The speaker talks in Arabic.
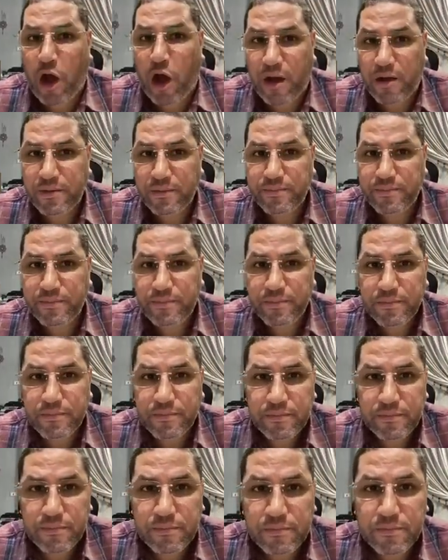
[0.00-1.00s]
حضرتك فاهم
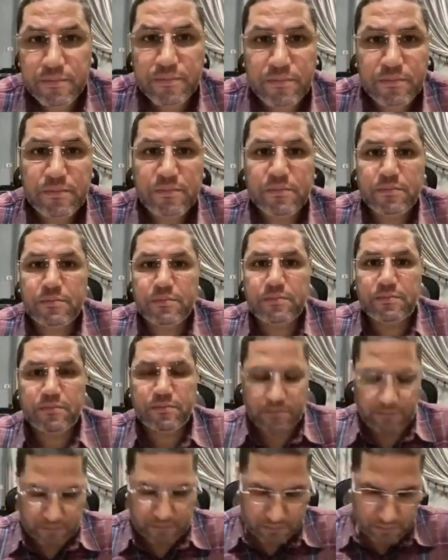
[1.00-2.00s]
القانون وانا فاهم
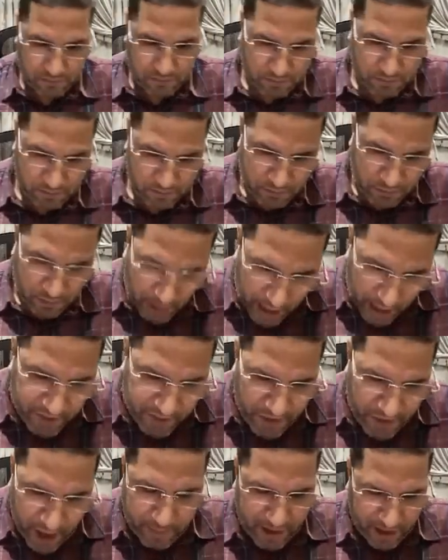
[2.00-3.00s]
القانون كويس انا
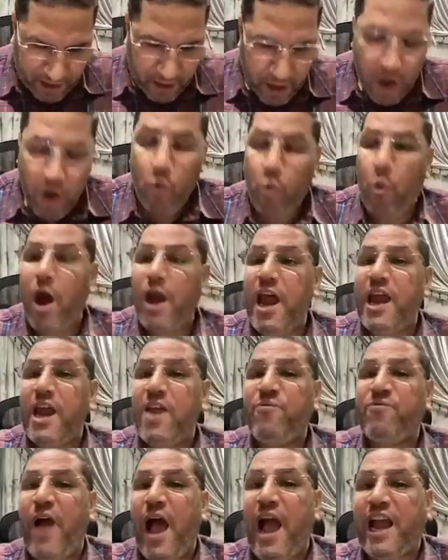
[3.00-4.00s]
فاهمك ولا
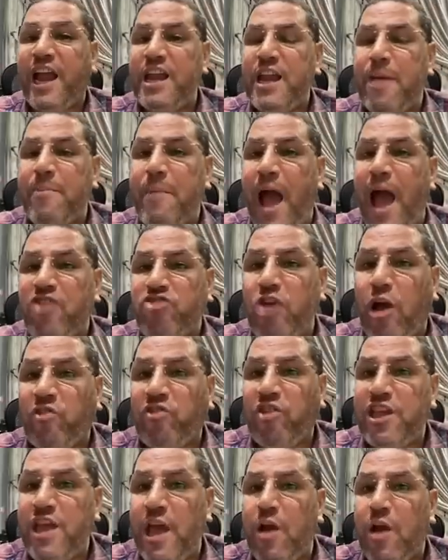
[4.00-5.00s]
ينفع كده مع
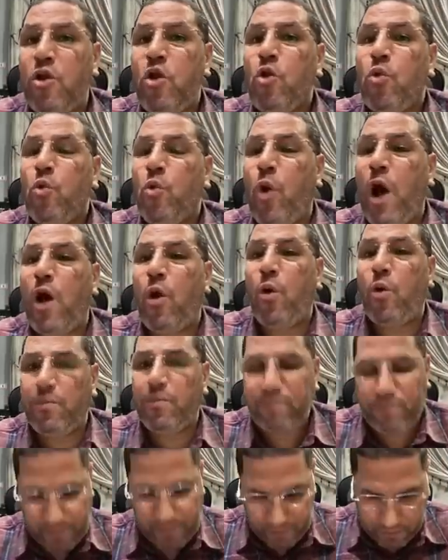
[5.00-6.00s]
شخصيه مدى و... مدى
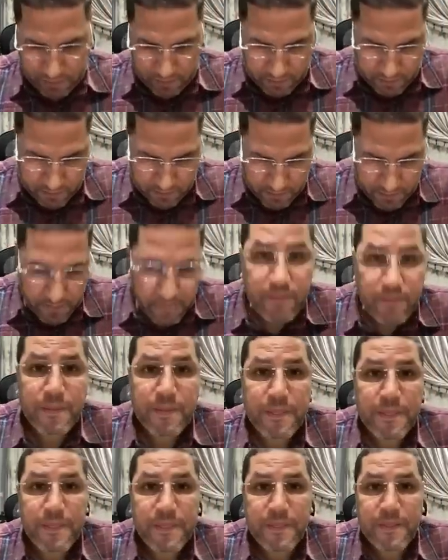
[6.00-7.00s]
احترام اجهزه
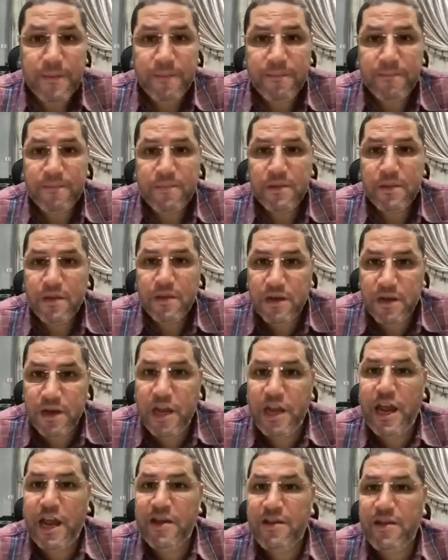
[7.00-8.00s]
الدوله
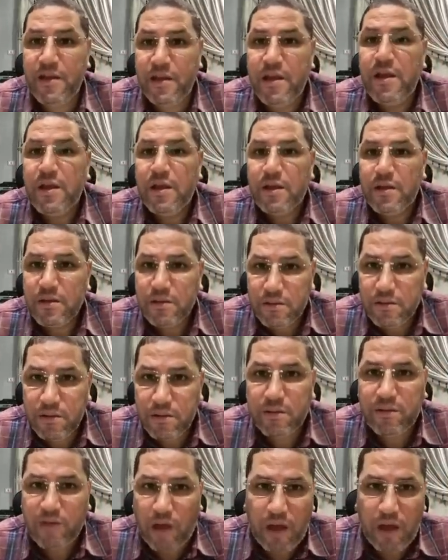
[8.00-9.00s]
للعلم كامل آه،
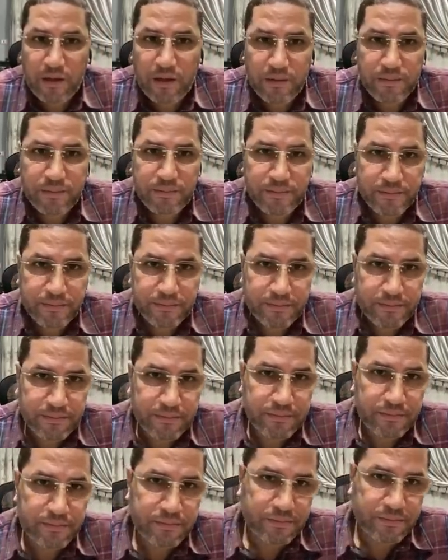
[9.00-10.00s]
صح لحق
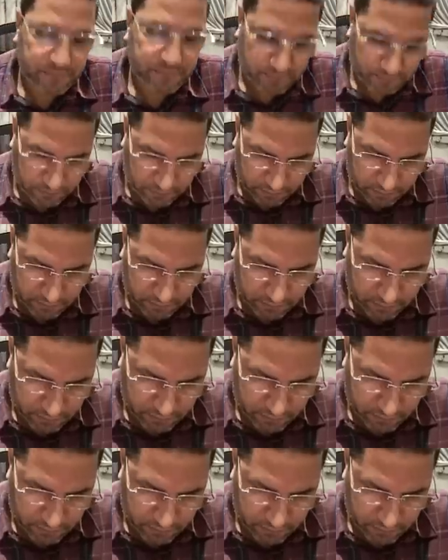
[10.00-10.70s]
المواطن المصري